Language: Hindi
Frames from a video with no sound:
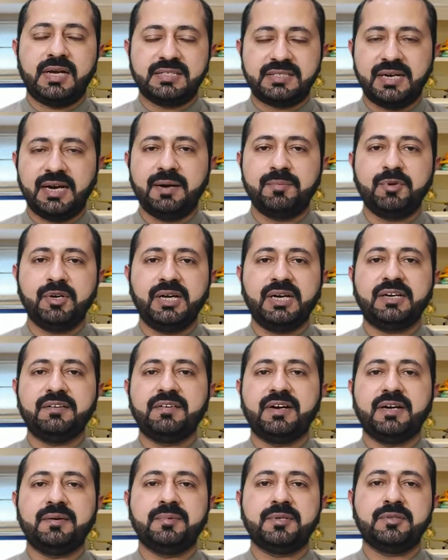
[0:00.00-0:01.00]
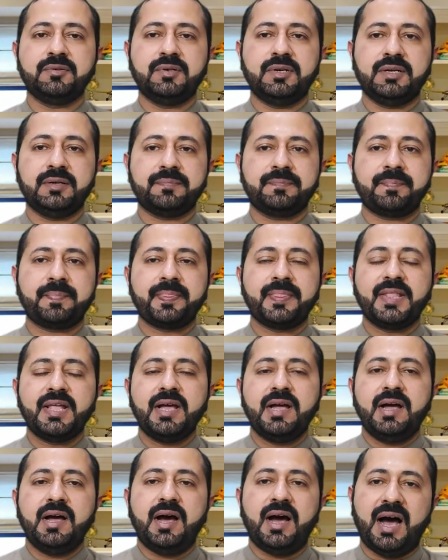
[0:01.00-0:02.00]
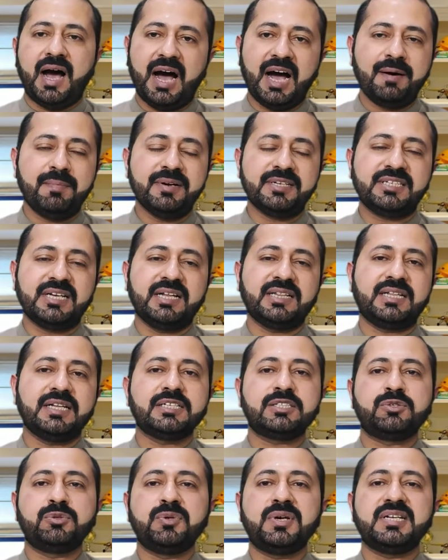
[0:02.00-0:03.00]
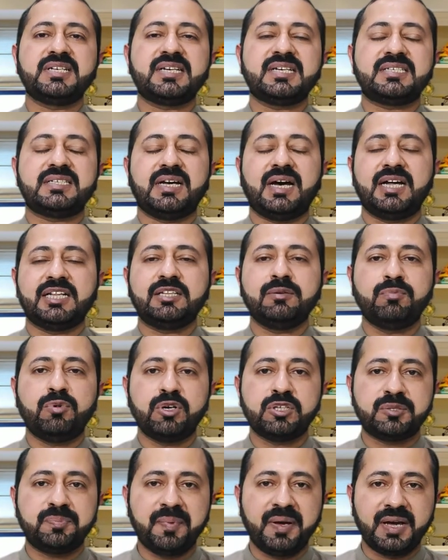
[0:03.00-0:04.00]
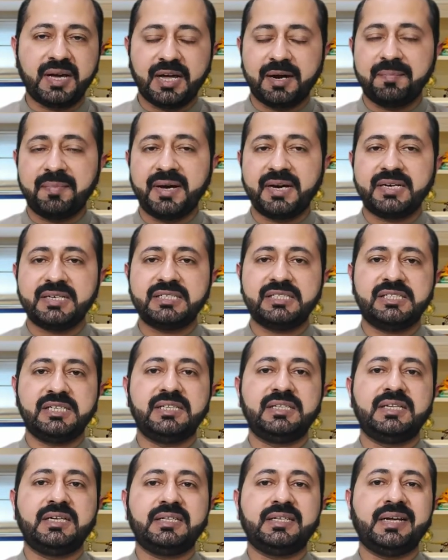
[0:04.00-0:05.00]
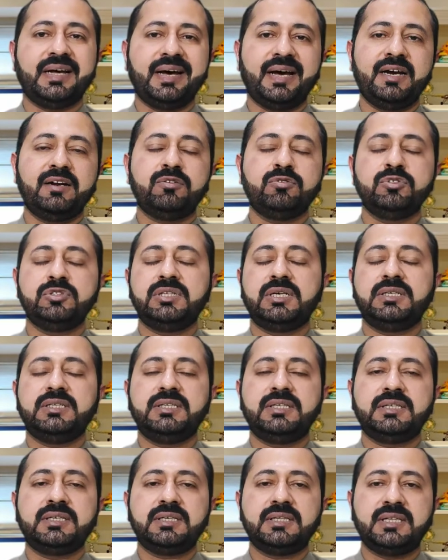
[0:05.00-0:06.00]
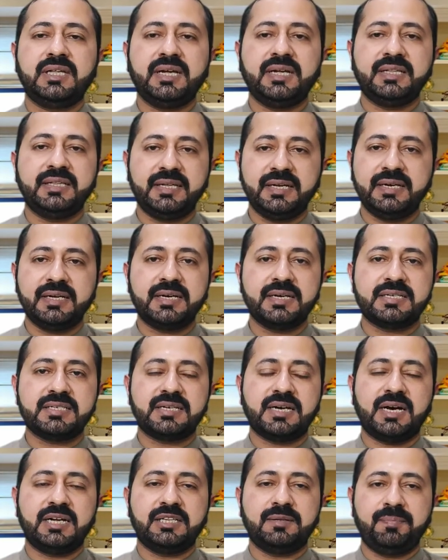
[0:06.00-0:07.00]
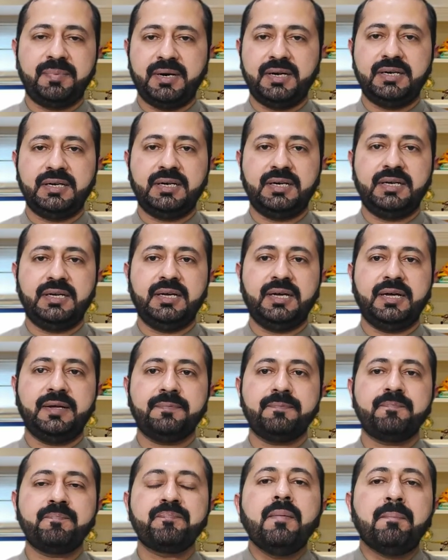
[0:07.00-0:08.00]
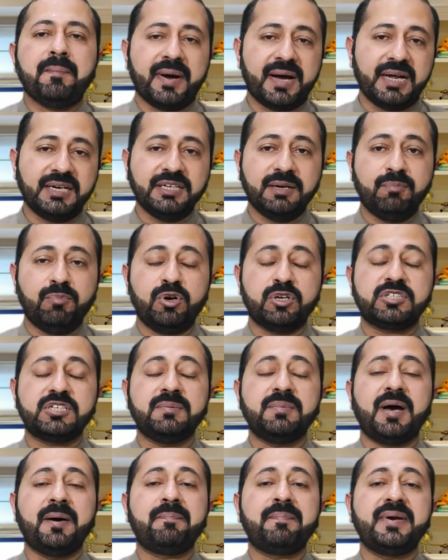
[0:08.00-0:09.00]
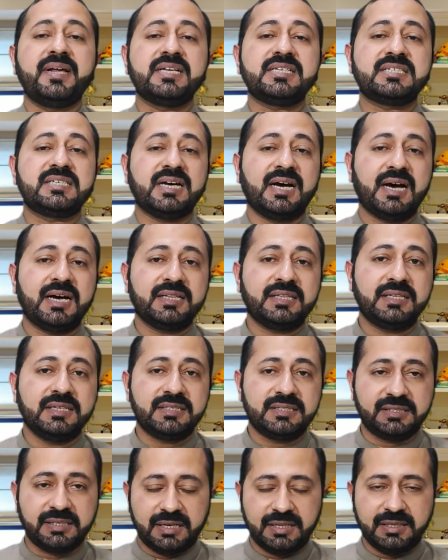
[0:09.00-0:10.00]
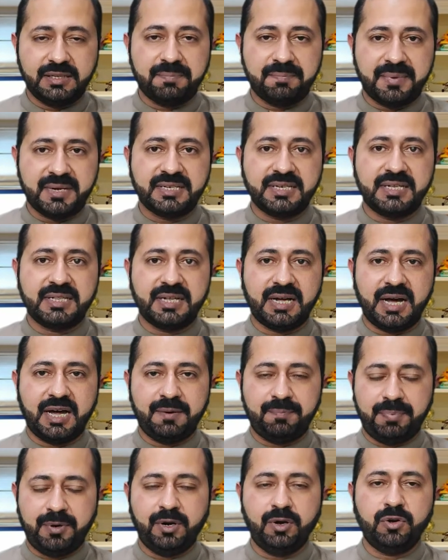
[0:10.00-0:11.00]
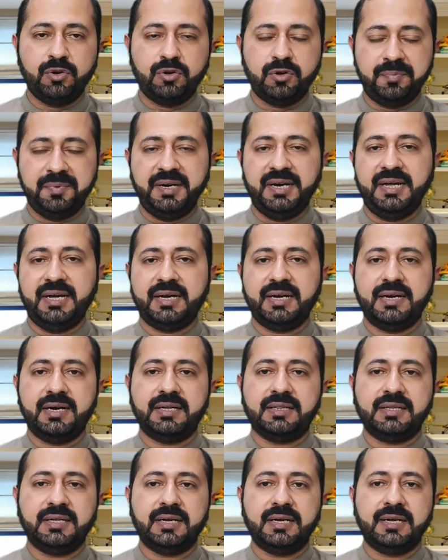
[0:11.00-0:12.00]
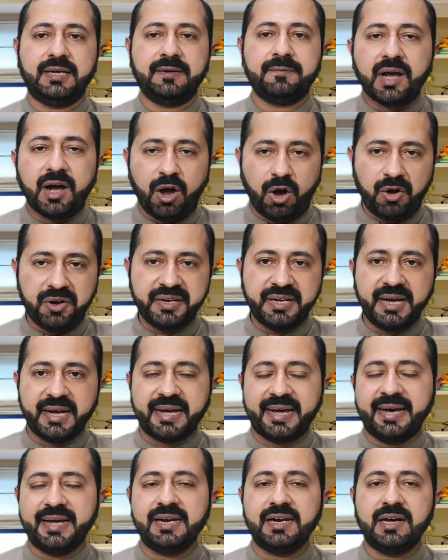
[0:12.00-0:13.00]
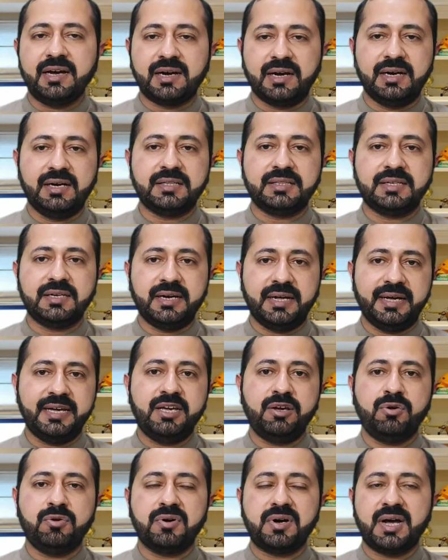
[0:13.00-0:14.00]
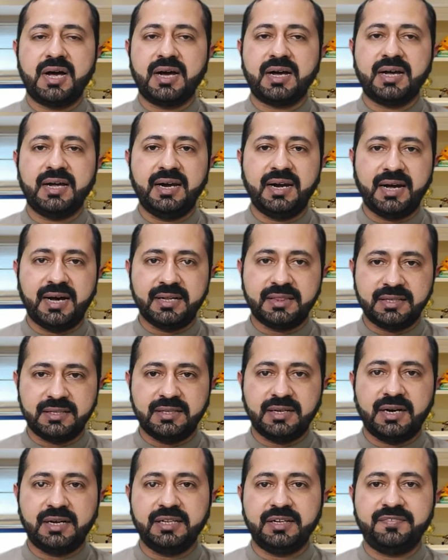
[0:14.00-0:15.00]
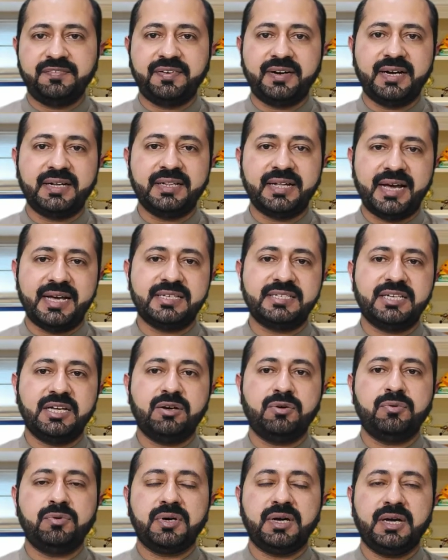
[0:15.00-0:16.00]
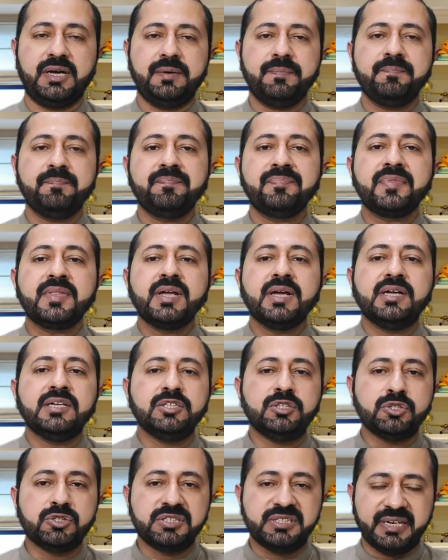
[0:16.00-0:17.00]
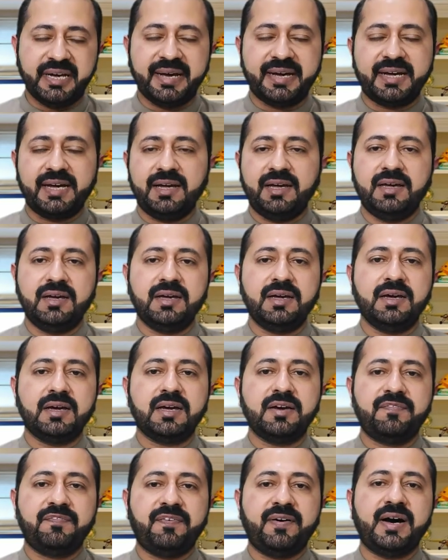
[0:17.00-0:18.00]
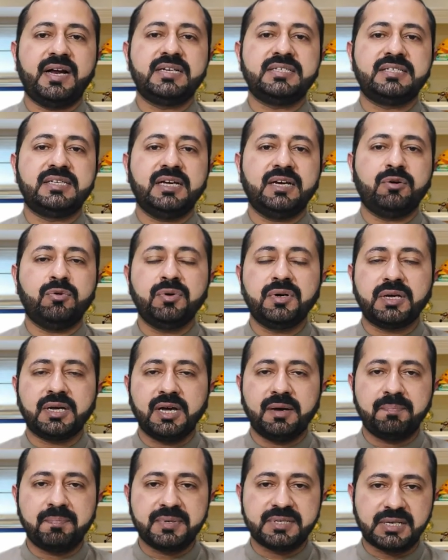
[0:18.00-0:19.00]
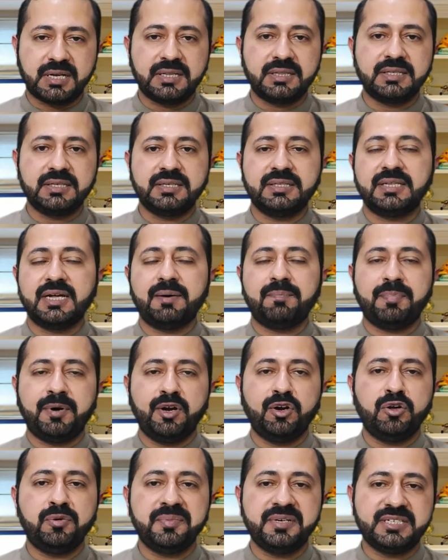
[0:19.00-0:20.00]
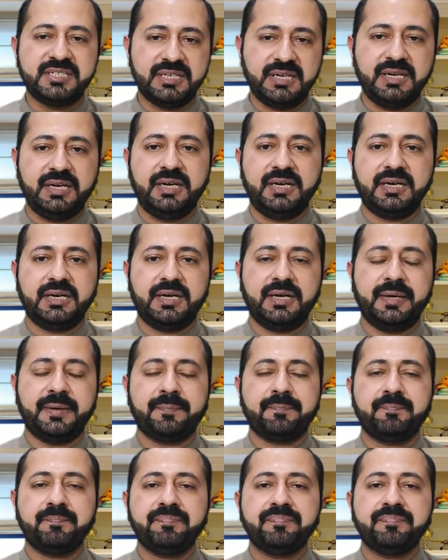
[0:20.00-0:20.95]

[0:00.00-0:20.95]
अस्सलाम वालेकुम आग बरसाते सूरज के साथ मौसम गर्मा की शिद्दत हर गुजरते दिन के साथ बढ़ रही है मगर यह मौसम अपने साथ चंद मज़ेदार फलों को भी लेकर आता है और ये कहना गलत नहीं होगा कि लातदाद अफराद ऐसे होंगे जो ये कहेंगे कि फालसे उनके पसंदीदा फलों में से एक हैं